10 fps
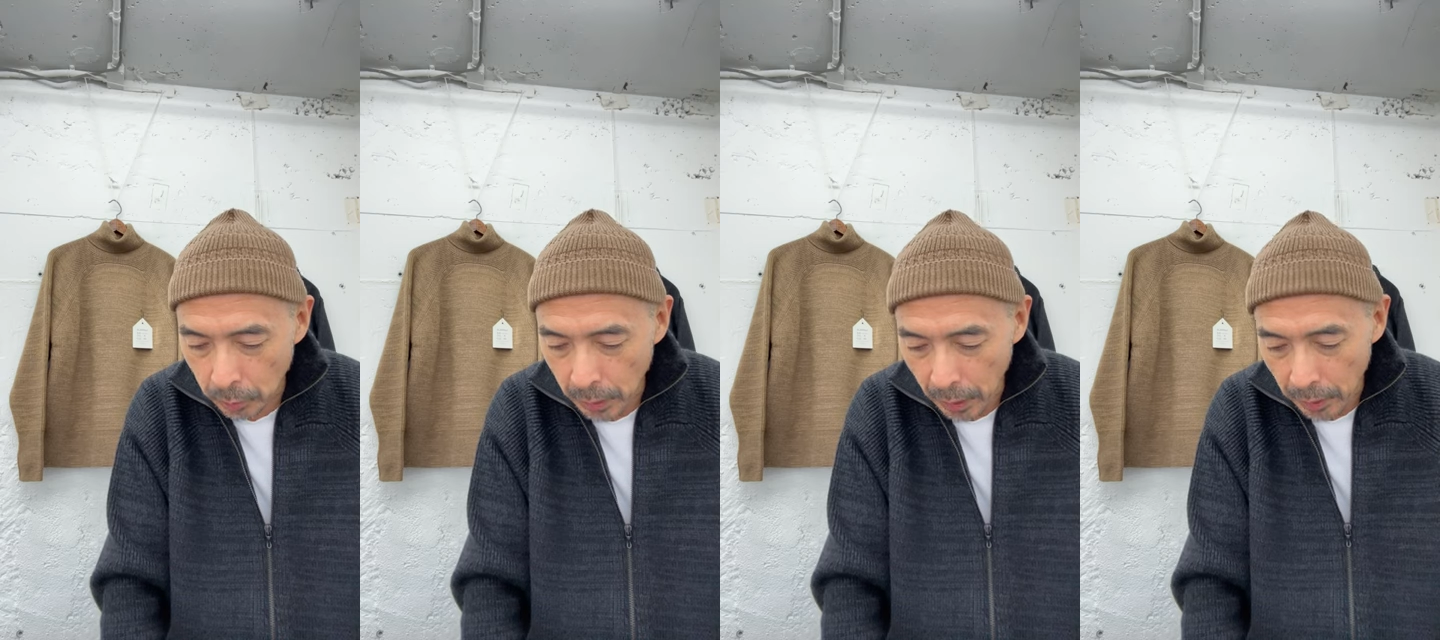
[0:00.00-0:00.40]

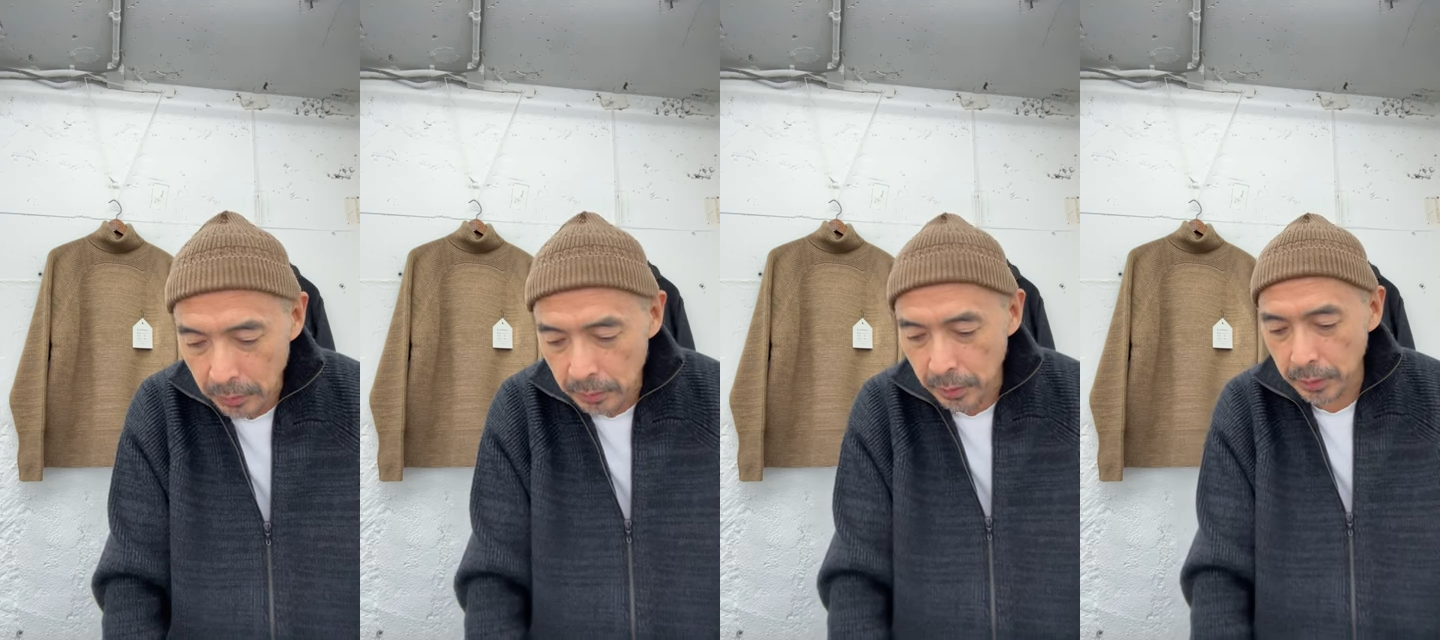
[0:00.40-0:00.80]
都宮
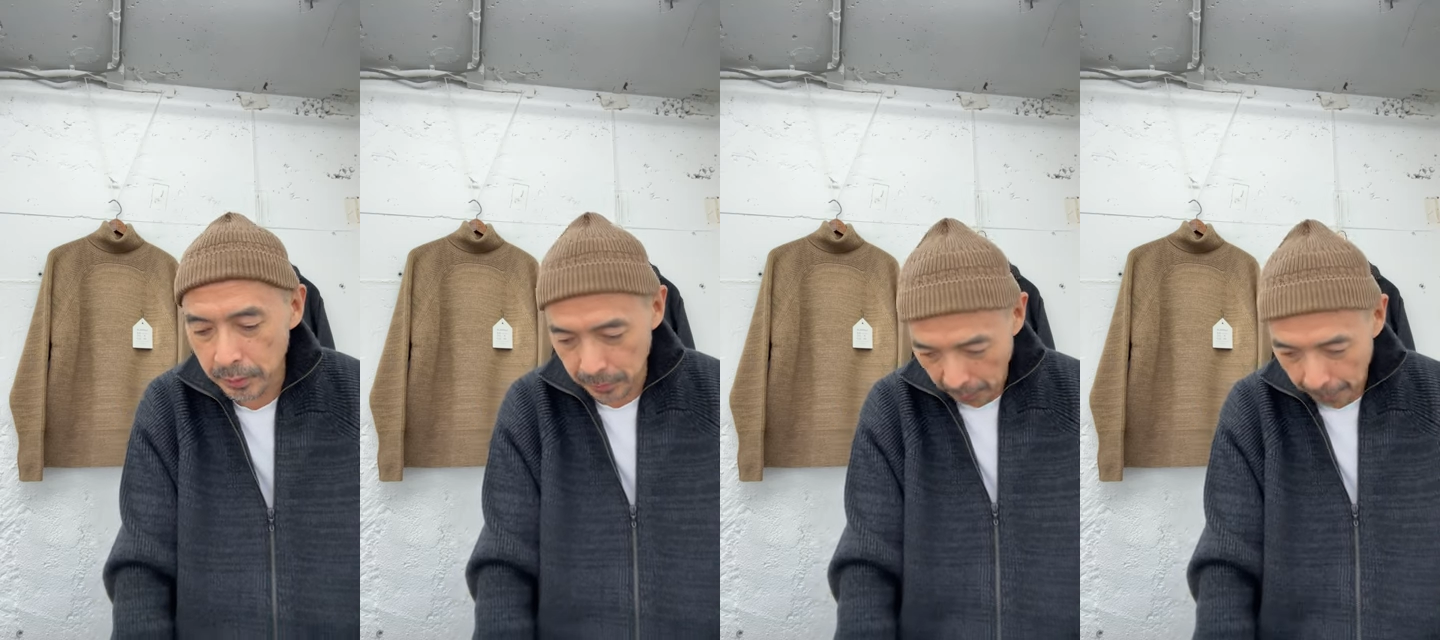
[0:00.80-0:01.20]

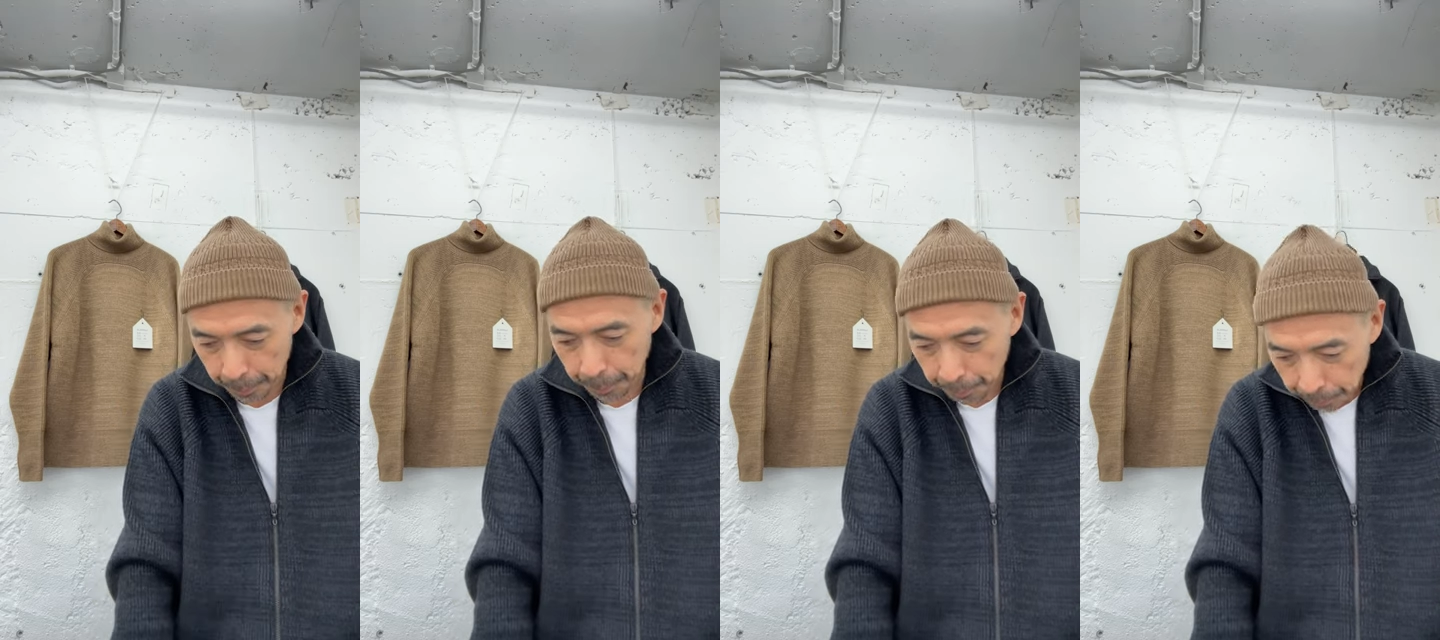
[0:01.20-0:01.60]
アークステイツさ
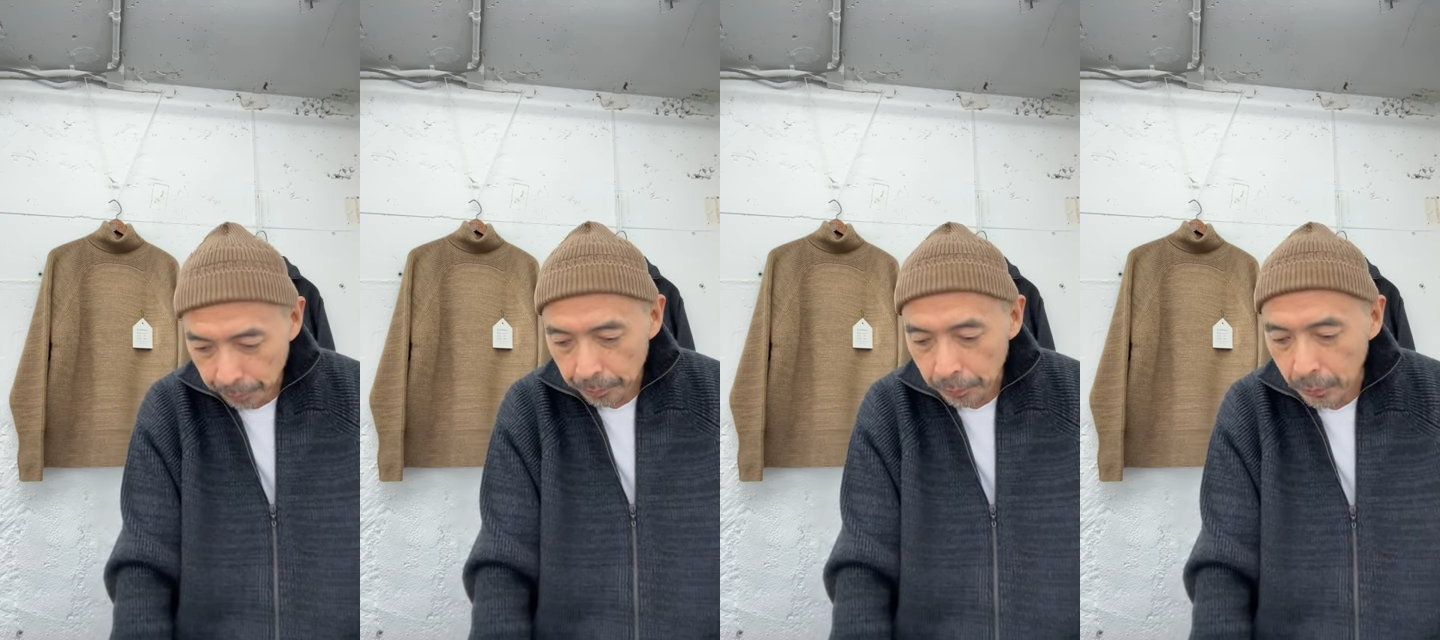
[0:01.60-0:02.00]
ん
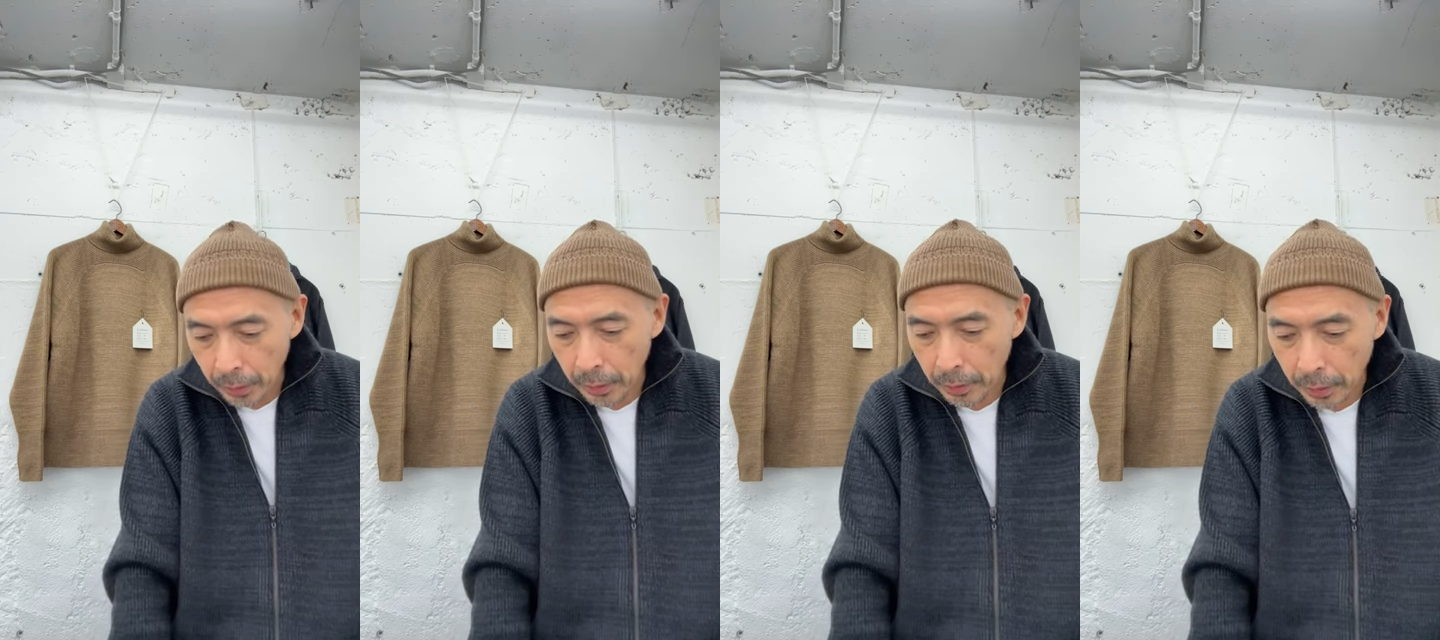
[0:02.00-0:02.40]

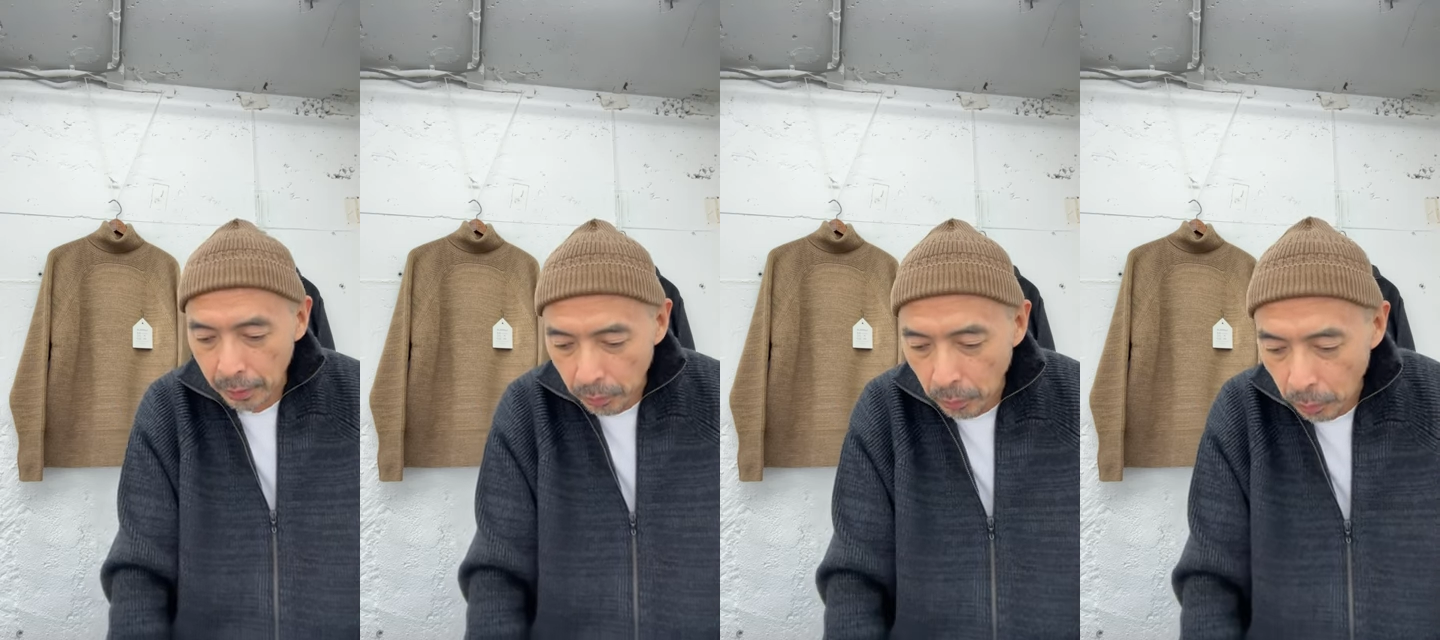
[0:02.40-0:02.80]
えー、っ